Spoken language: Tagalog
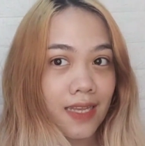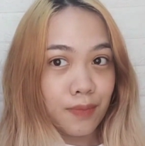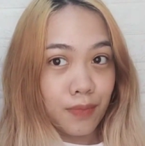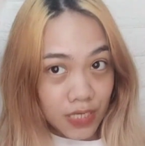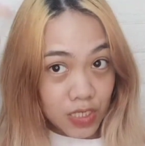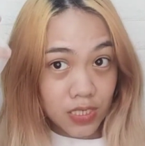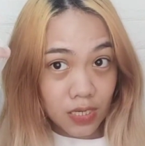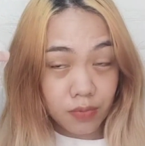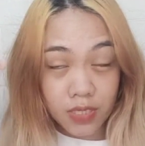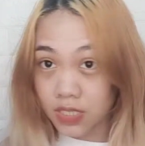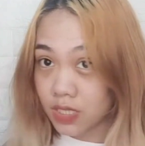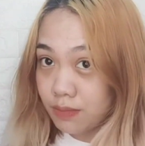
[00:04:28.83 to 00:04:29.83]
bleach na
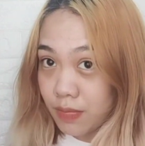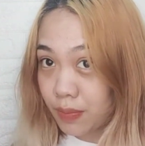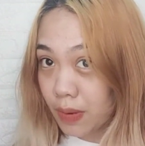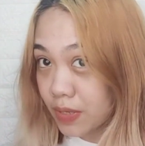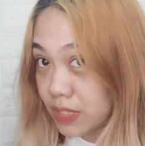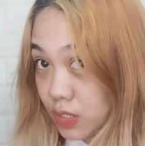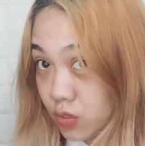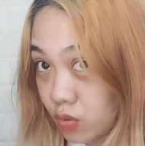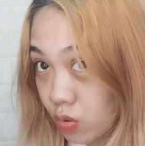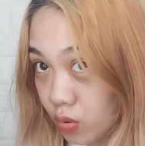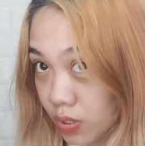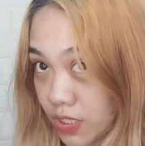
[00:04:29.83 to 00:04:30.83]
bleach. Mapapansin
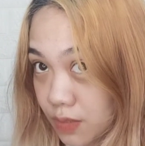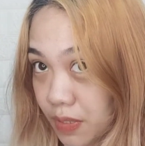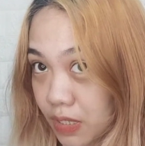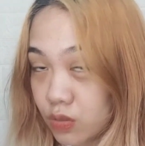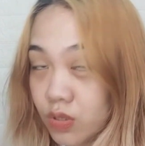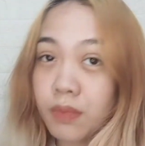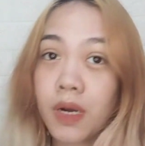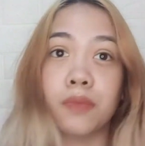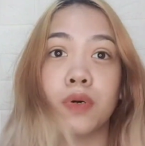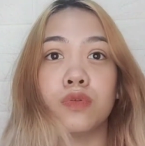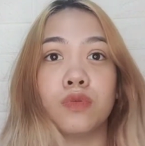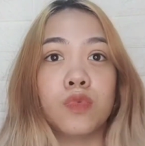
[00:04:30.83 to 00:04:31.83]
nyo orange pa rin yung
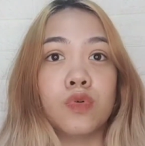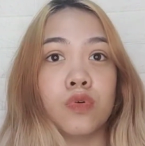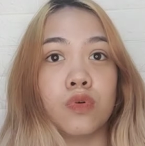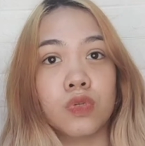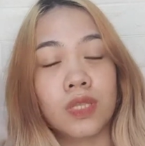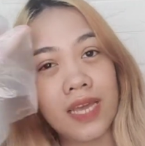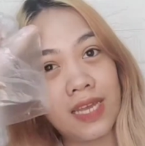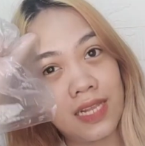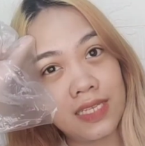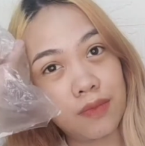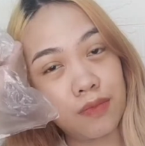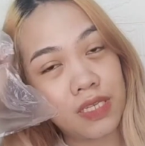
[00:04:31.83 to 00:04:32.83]
ibabaw ng buhok ko dahil
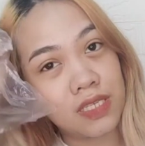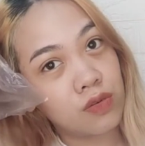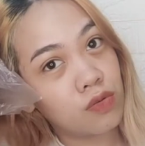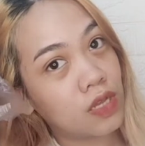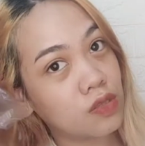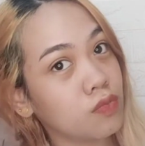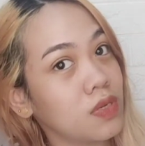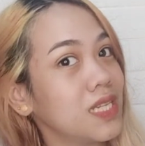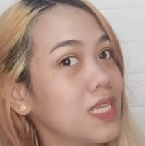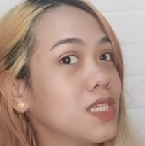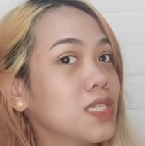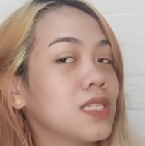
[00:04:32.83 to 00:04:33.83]
isang beses ko lang ito
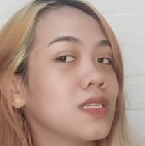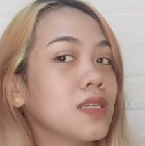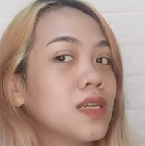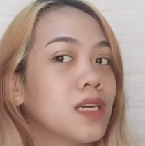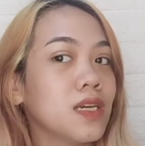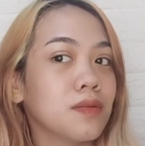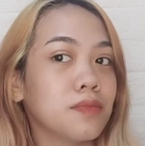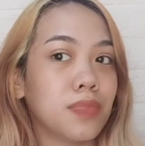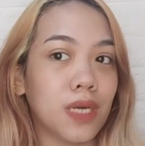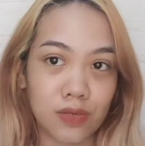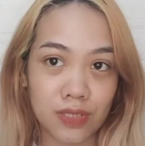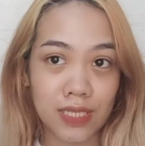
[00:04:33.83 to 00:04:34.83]
bleach.
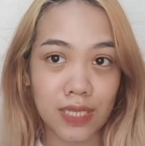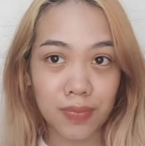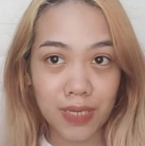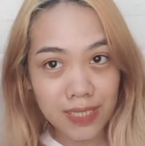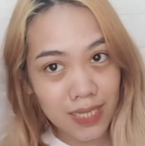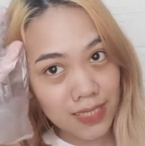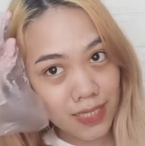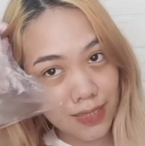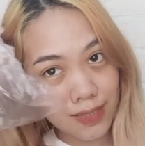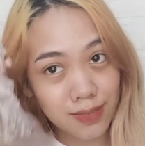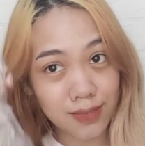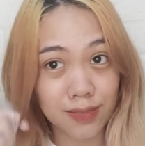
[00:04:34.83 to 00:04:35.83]
Pero tingnan pa rin
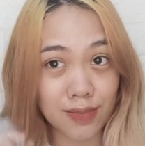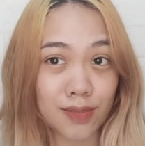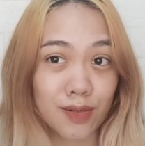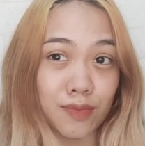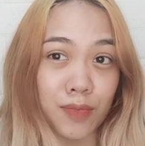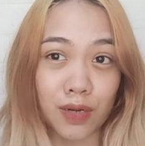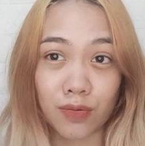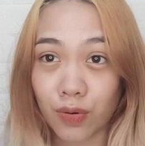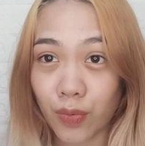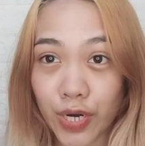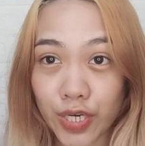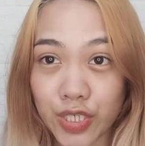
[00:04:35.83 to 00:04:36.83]
natin kung
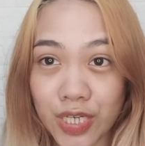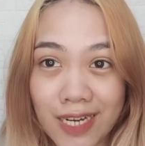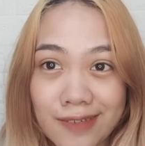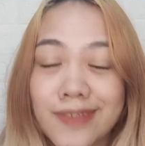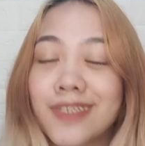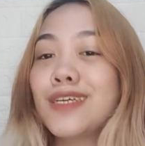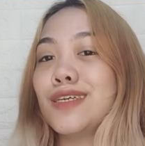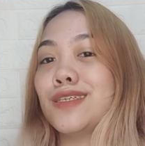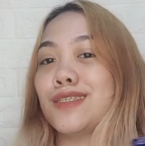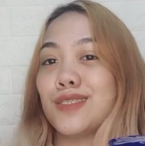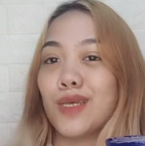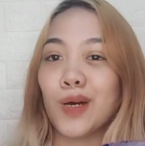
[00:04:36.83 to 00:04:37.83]
magwa-work siya.
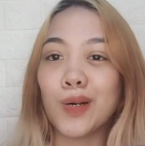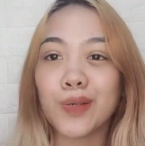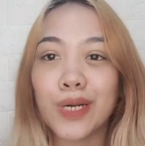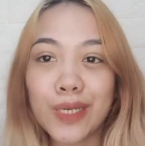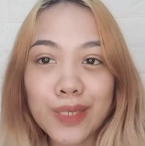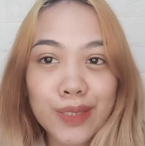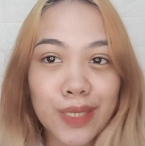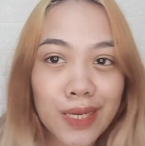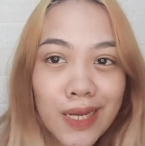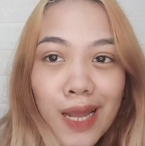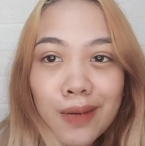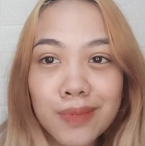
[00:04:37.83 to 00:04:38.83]
So, ayun
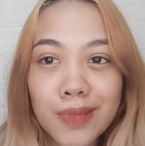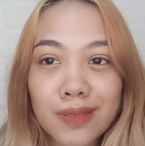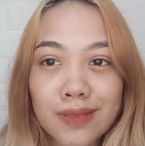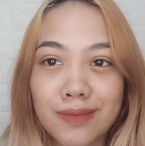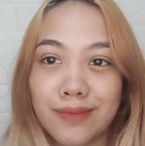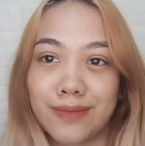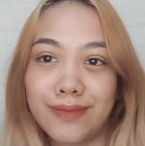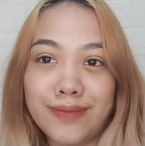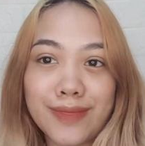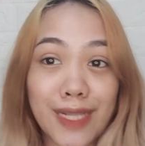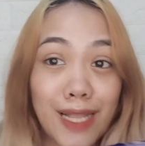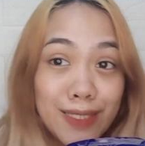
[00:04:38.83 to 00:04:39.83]
na po.
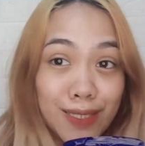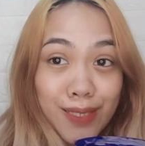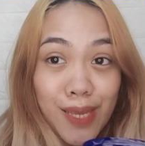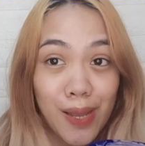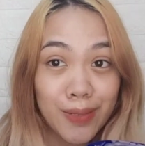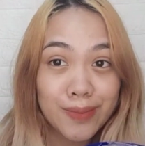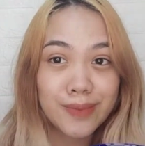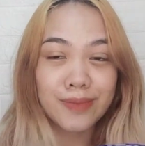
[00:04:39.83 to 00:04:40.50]
Let's go!